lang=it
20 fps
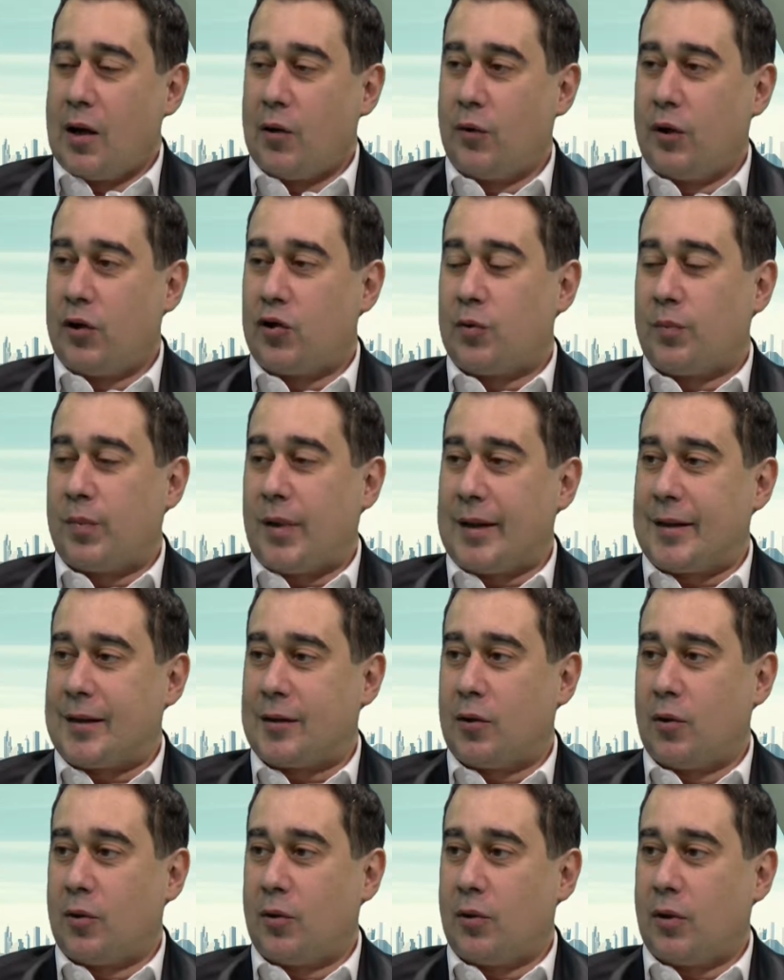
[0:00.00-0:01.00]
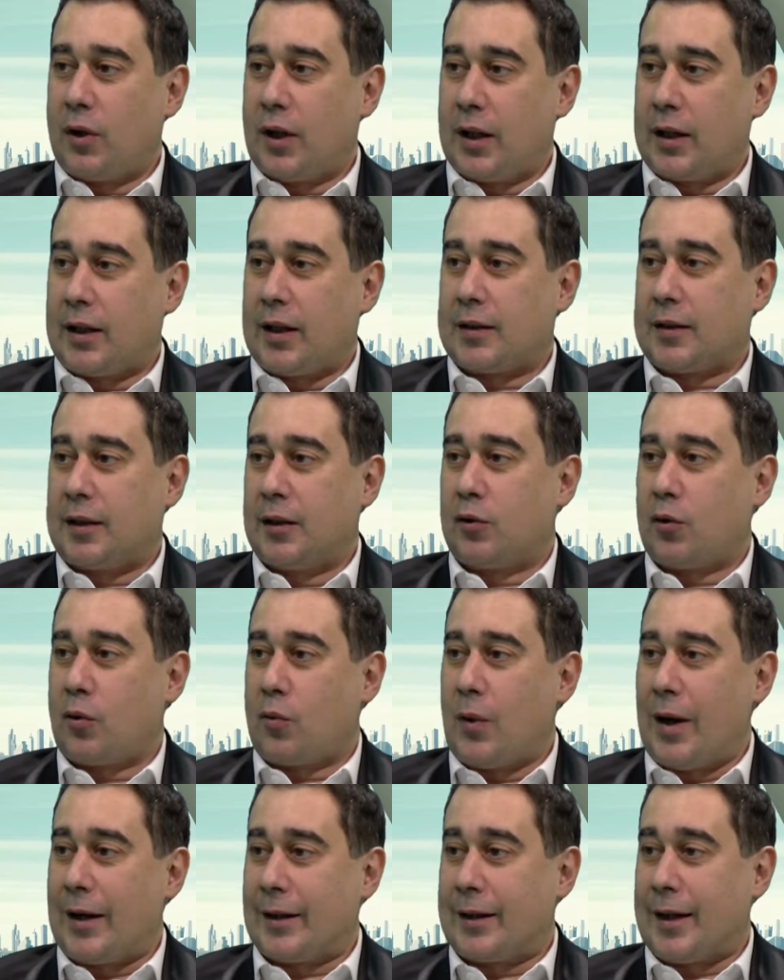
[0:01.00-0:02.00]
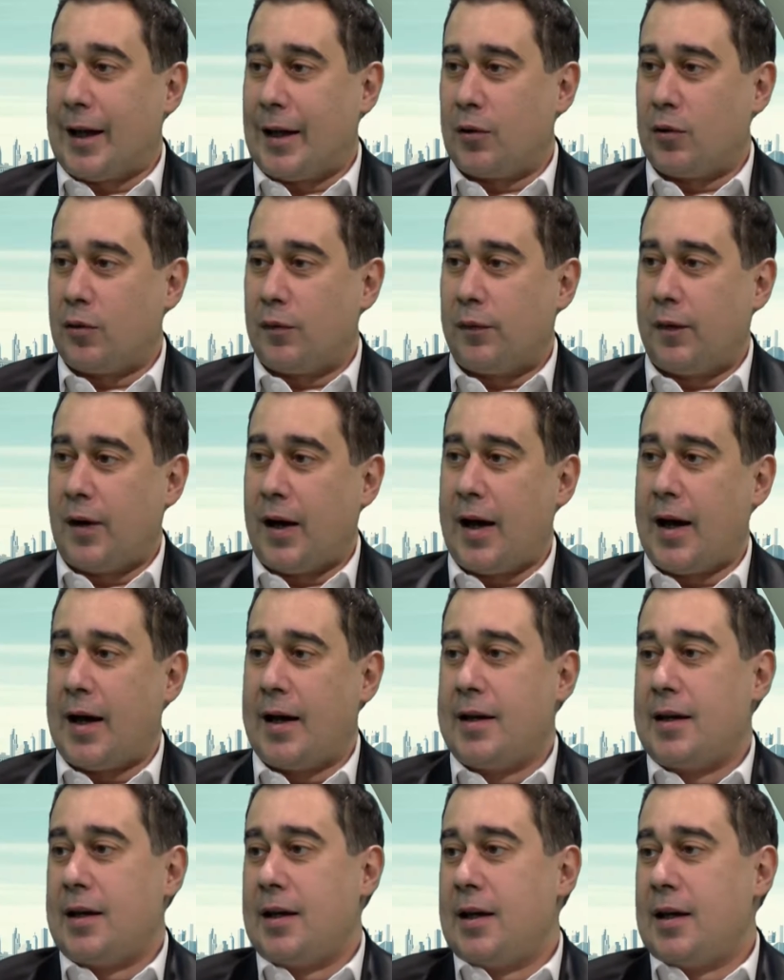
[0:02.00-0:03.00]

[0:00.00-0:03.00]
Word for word: Luigi Pastore che ha scritto qualche anno fa